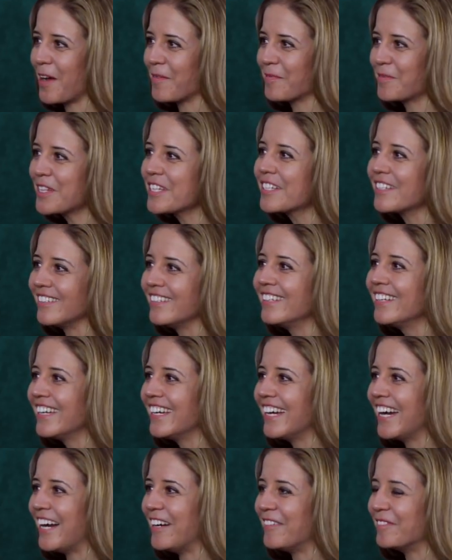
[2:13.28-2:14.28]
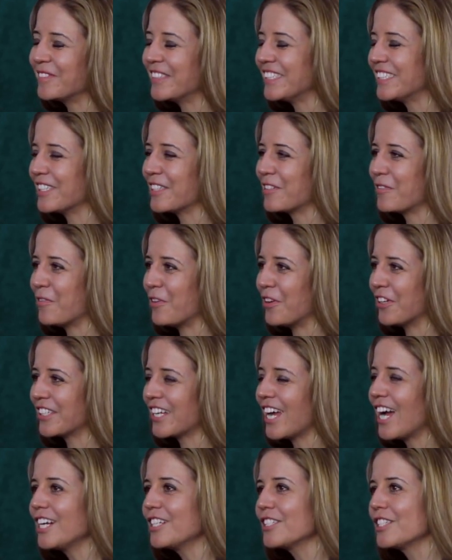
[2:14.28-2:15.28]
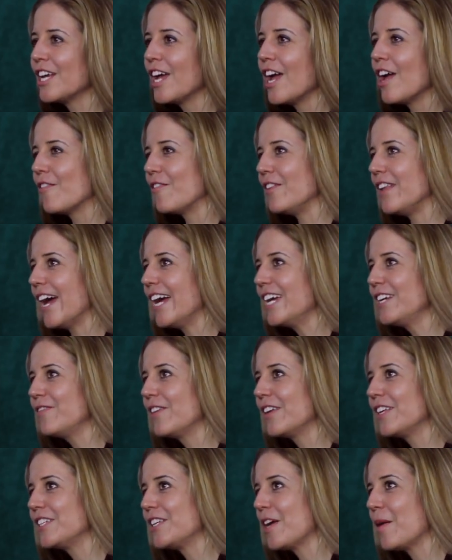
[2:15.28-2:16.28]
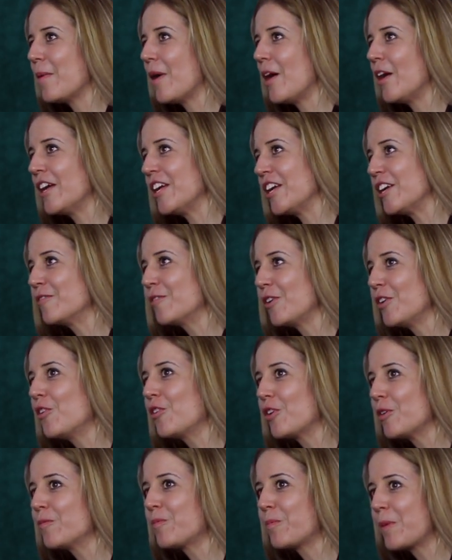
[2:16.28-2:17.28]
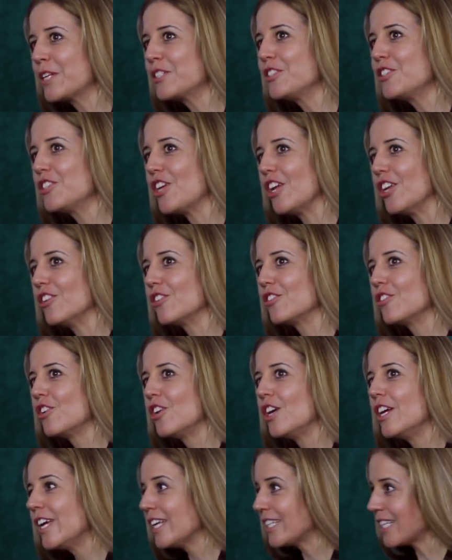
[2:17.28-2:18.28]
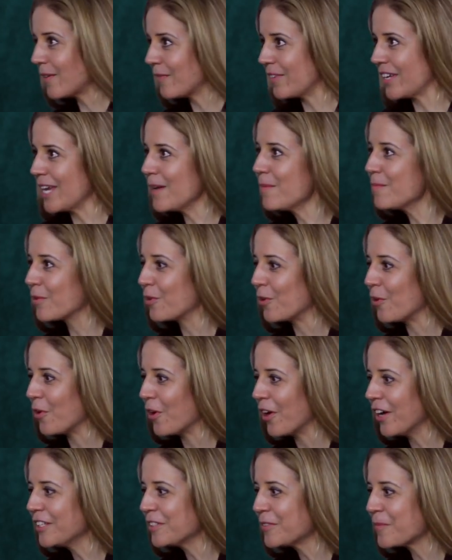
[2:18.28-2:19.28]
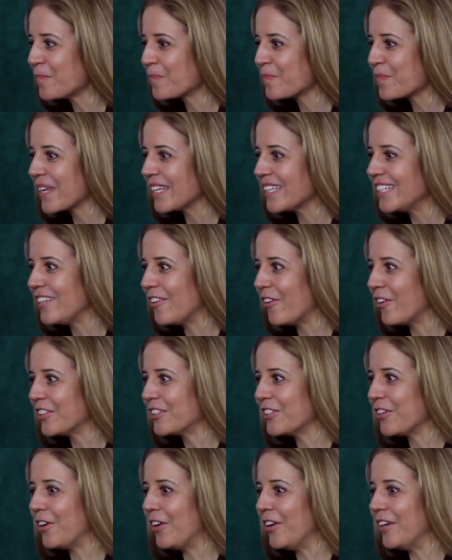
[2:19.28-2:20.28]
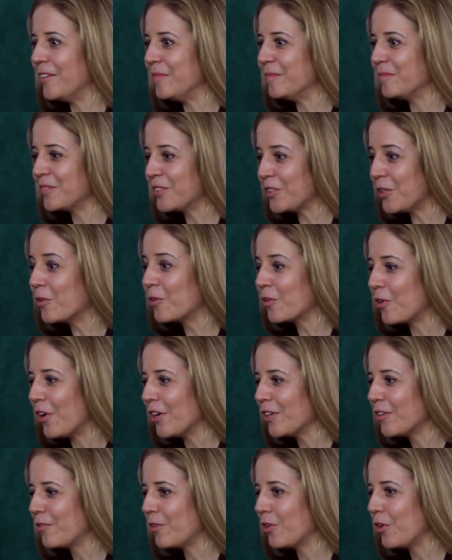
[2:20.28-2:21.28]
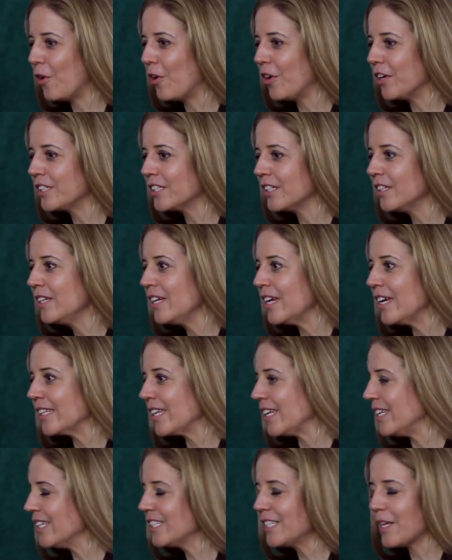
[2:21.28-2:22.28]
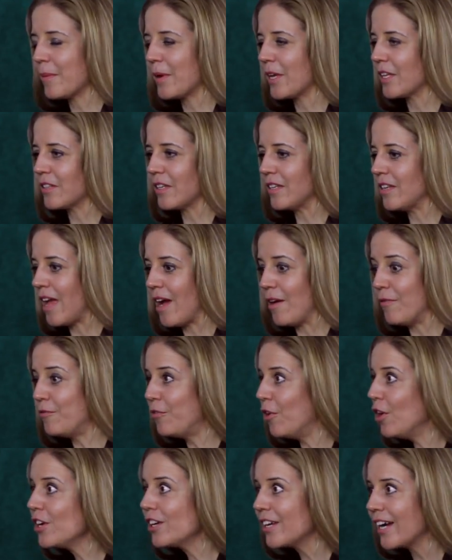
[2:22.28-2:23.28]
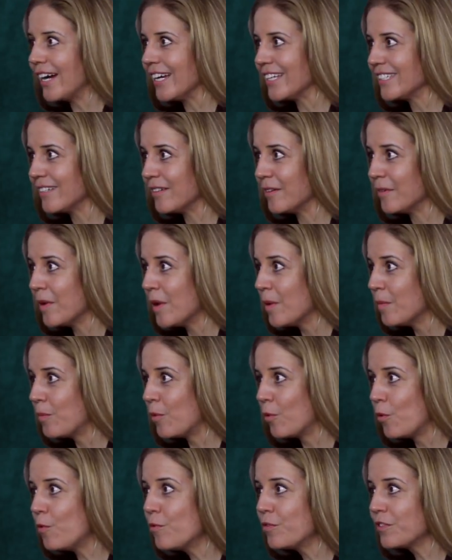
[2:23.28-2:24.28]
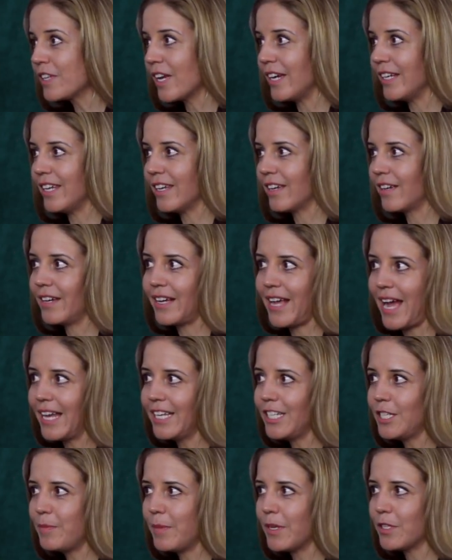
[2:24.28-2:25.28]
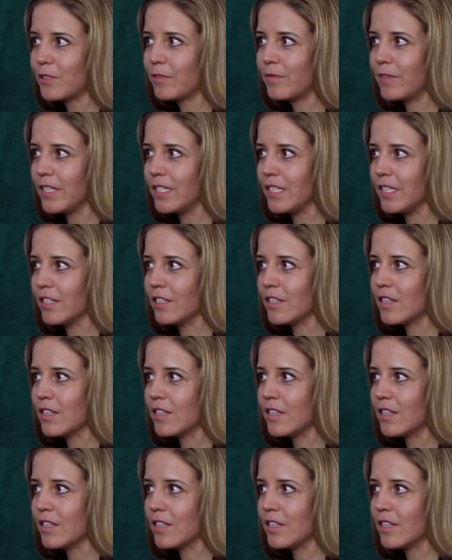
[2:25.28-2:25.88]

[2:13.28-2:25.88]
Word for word: am Titel ähm, dieses Vortrags. Vielleicht werde ich aber irgendwann auch Präsident. Jetzt haben wir eben gehört, die Leute, ähm, jungen Leute von heute, denen ist aber eine erfolgreiche Berufskarriere gar nicht mehr so wichtig,